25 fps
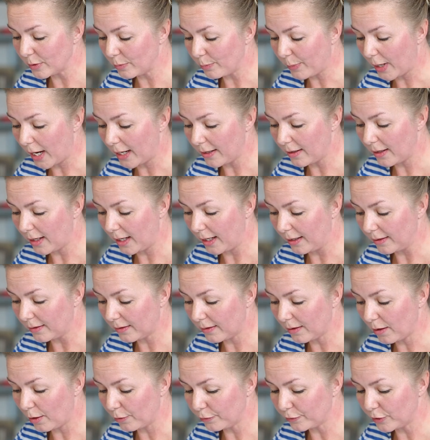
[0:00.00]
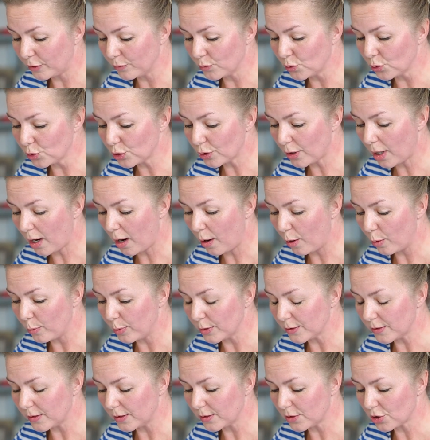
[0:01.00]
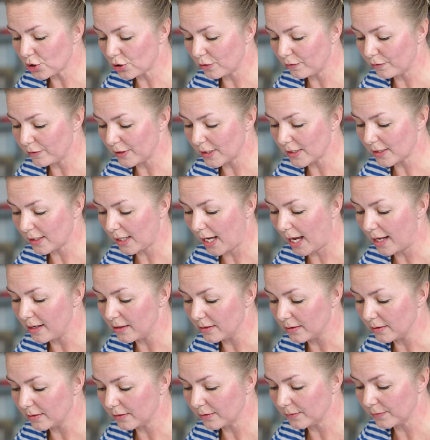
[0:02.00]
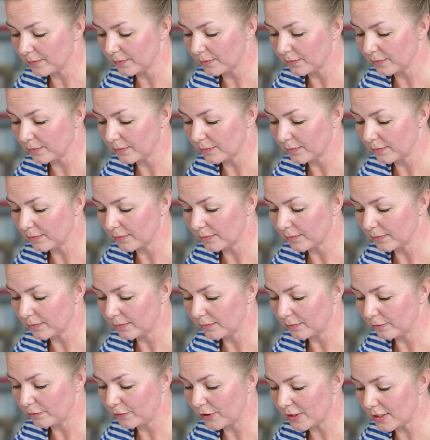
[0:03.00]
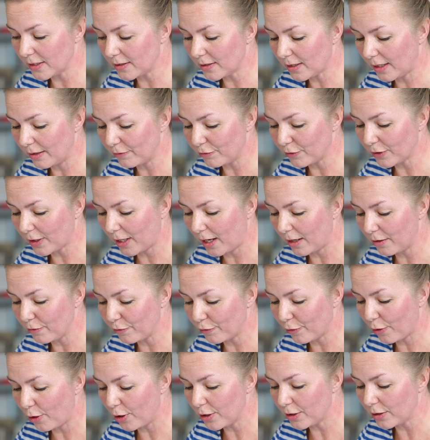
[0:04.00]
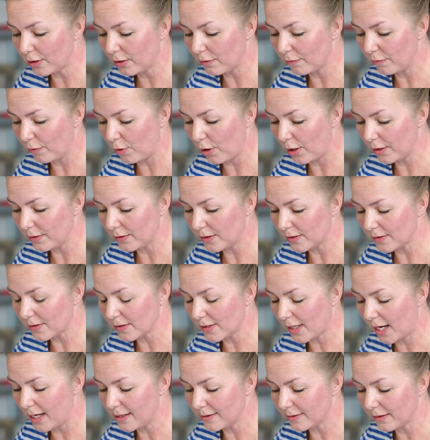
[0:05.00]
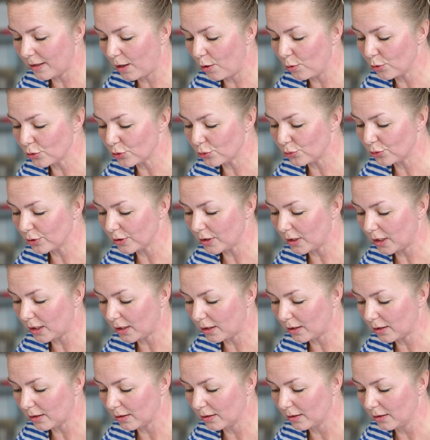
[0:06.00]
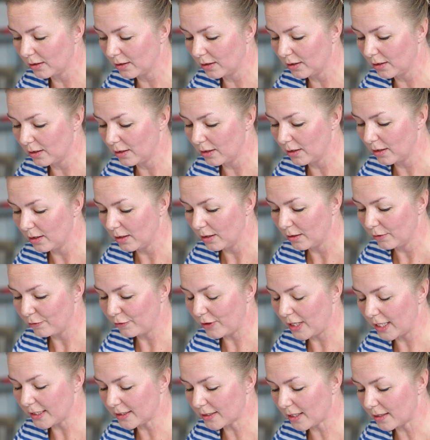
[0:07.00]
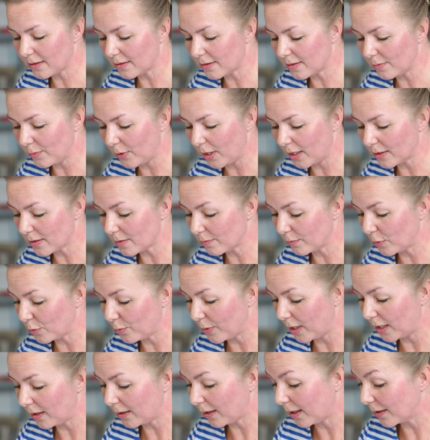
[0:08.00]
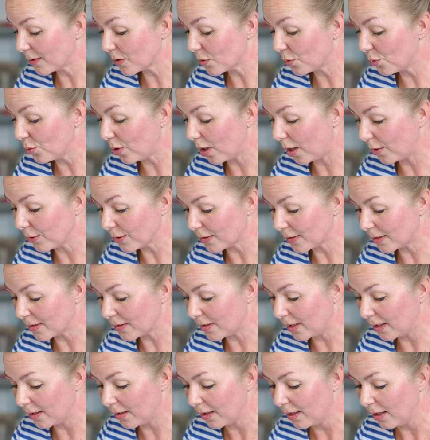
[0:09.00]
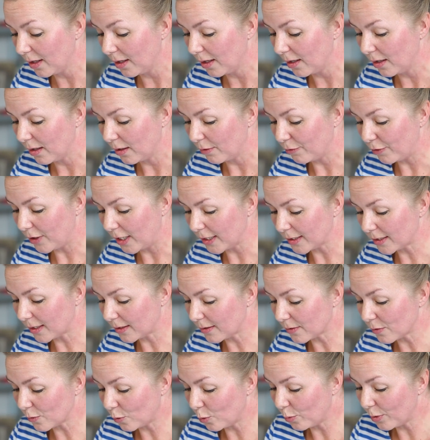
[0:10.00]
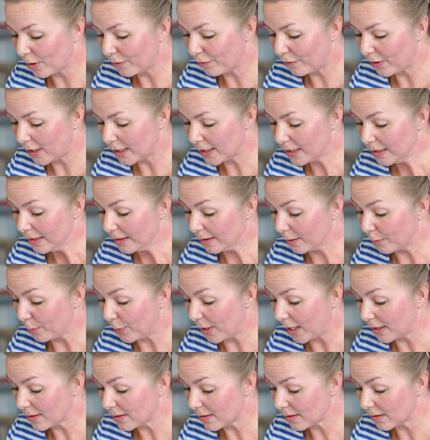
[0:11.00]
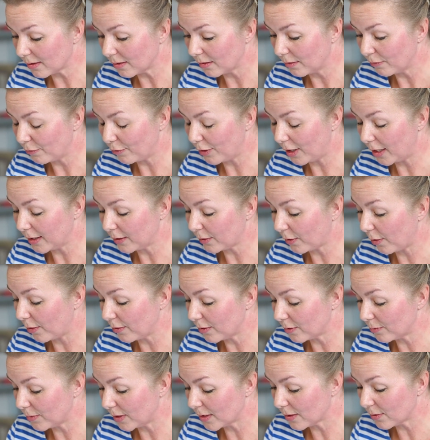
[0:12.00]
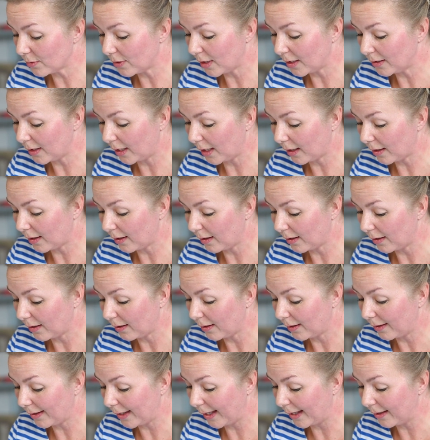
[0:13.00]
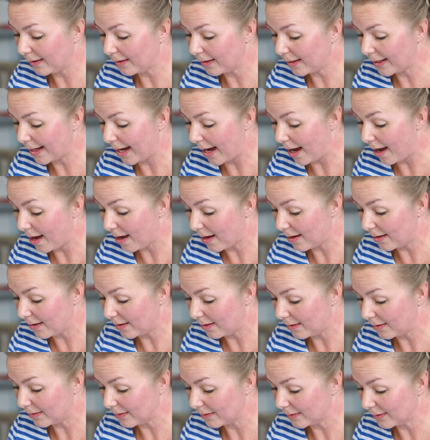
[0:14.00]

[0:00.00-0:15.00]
mit beiden Händen auf die Motorhaube, sie ist schon fast kalt. Wir sind einfach keine Freunde geworden, dieses alte Auto und ich. Vielleicht hat es im ersten Moment ganz gut ausgesehen, vielleicht hat es oberflächlich gepasst, vielleicht konnte man sogar denken, genial,